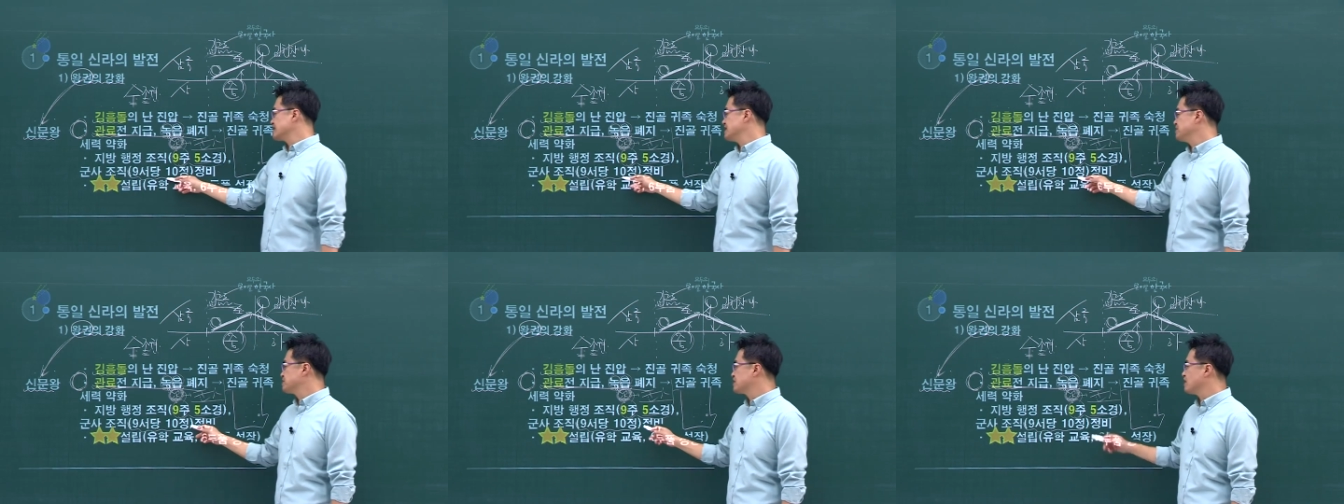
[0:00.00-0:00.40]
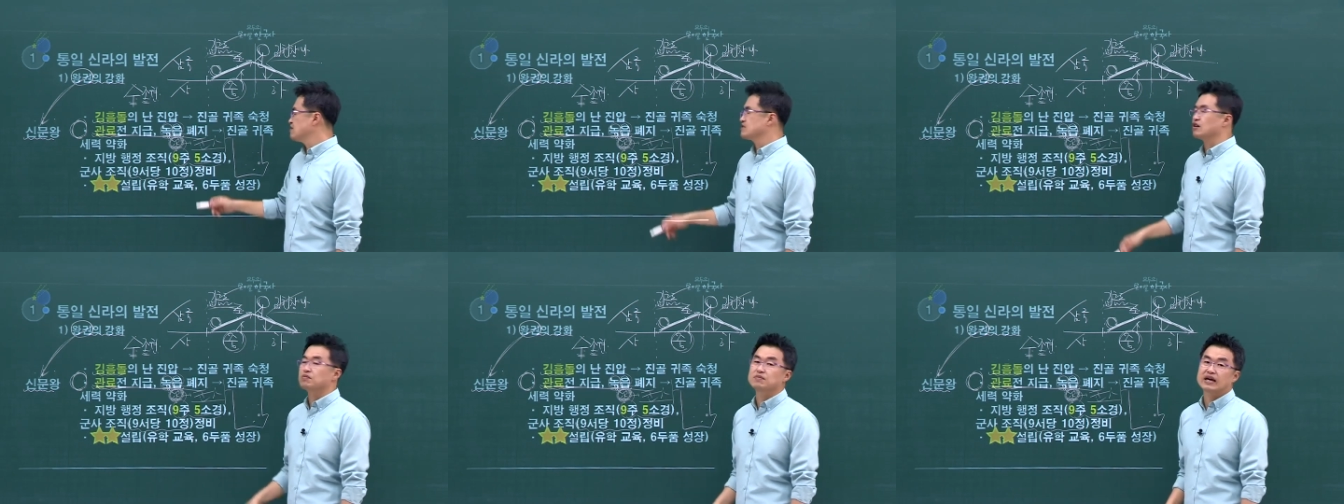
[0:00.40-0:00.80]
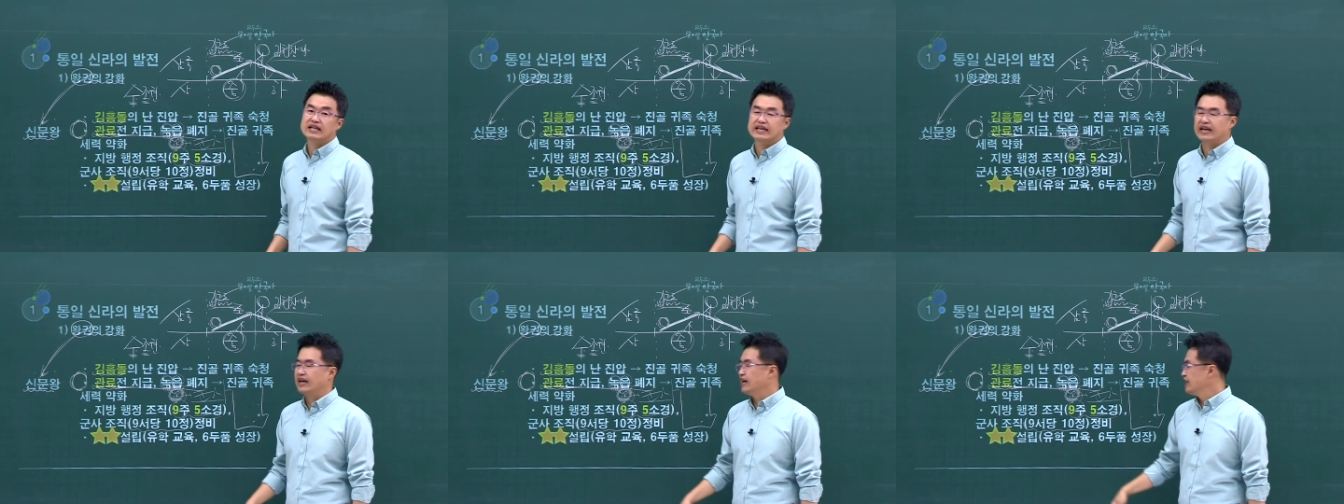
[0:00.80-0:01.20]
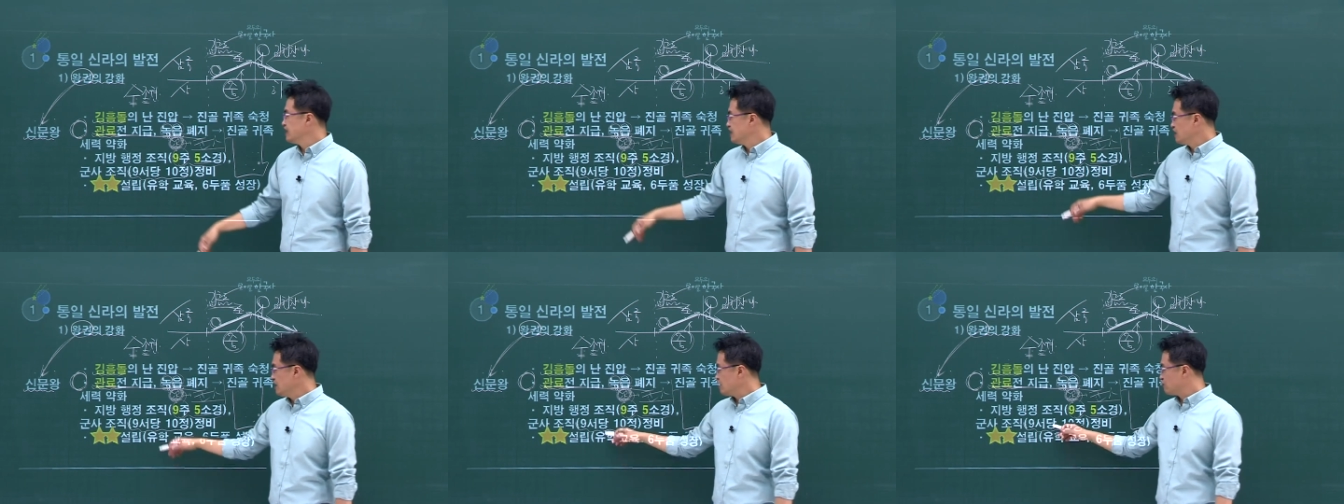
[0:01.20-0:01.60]
10점을 정비하네.
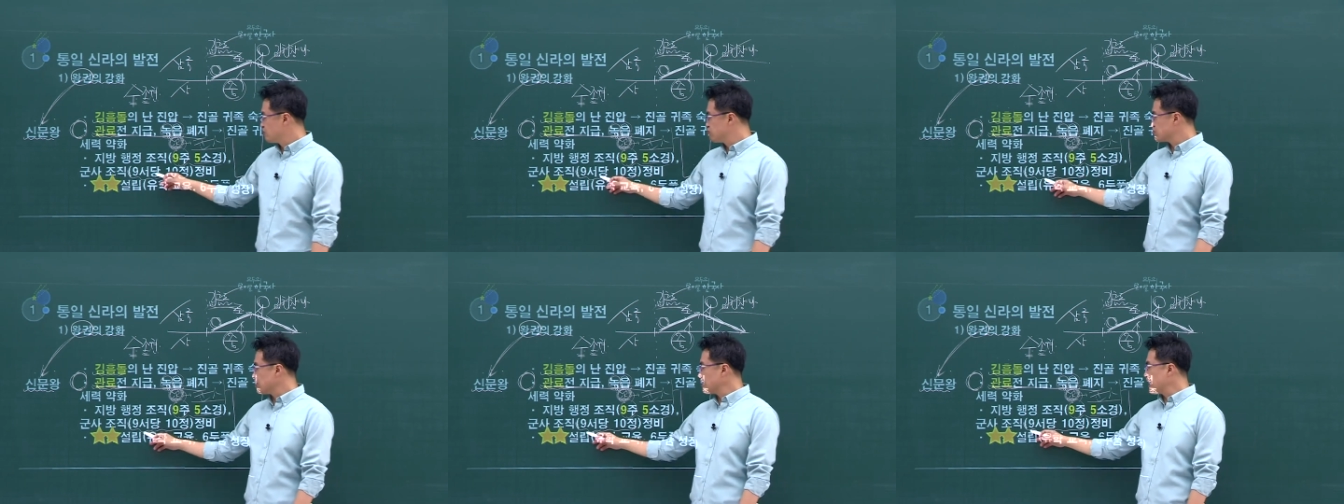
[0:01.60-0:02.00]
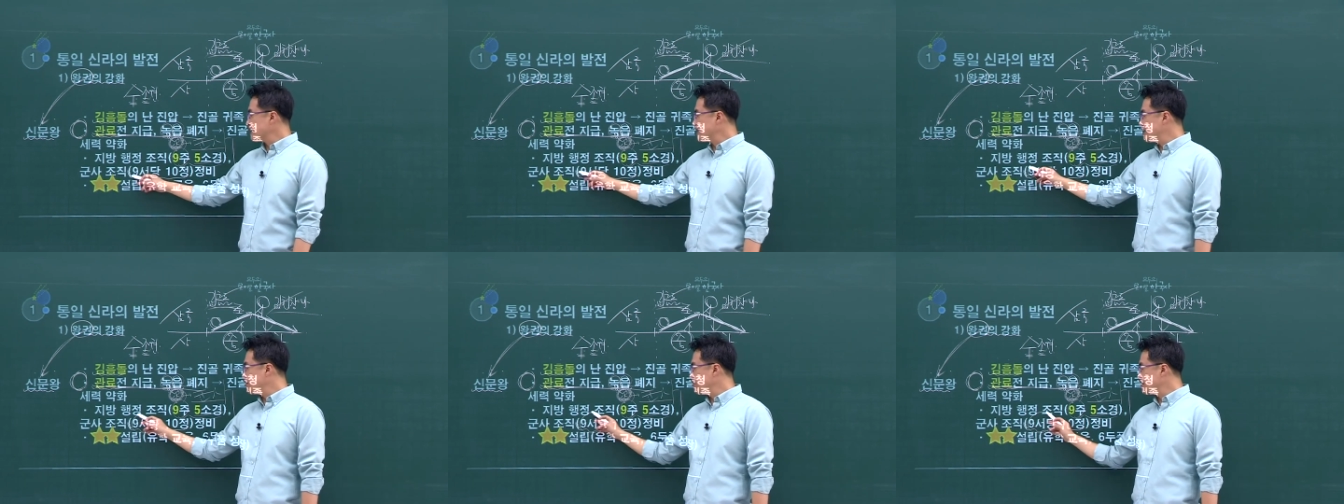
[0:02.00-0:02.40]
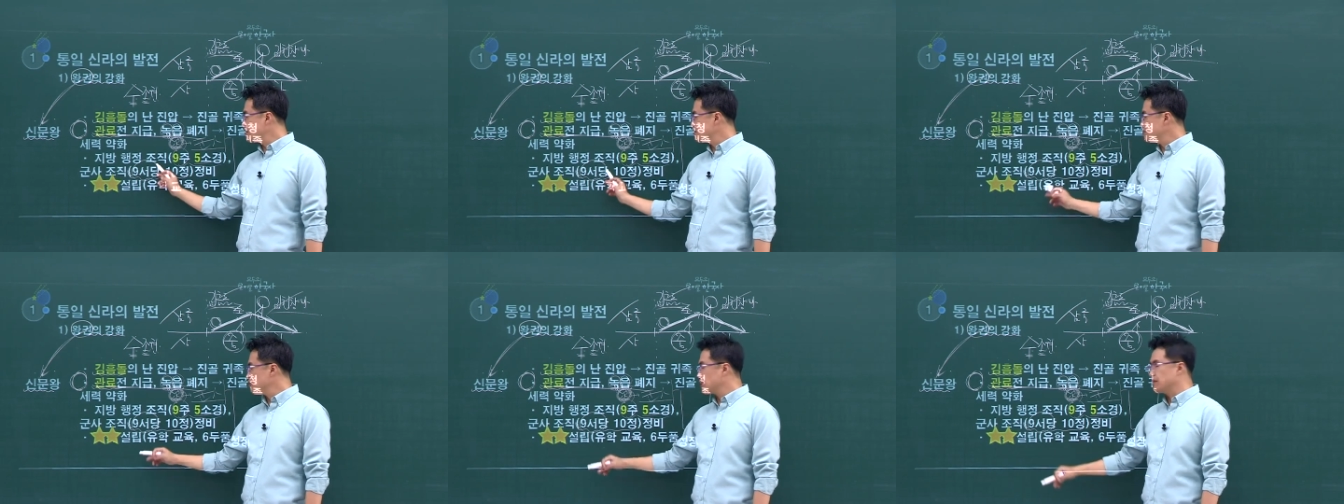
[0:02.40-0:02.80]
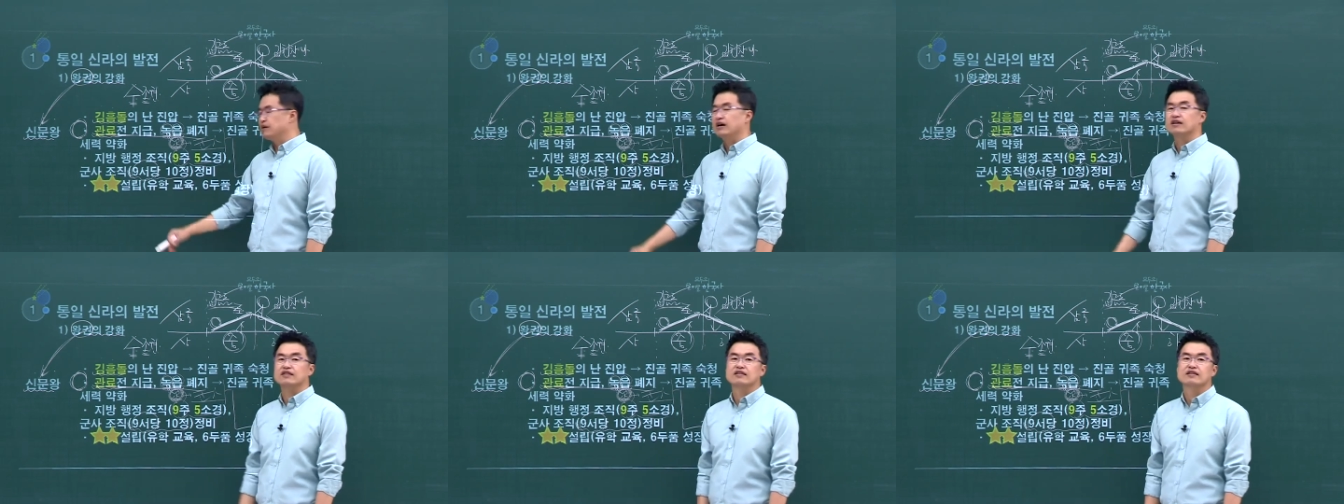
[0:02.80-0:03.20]
이 구서당이라고 하는 것은
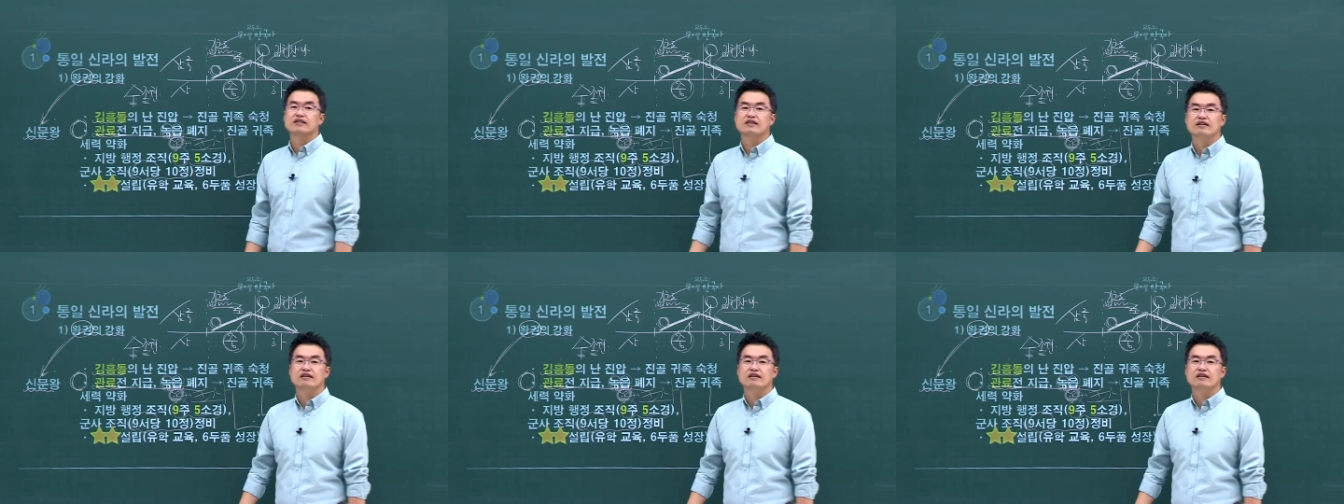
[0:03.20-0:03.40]
뭐냐면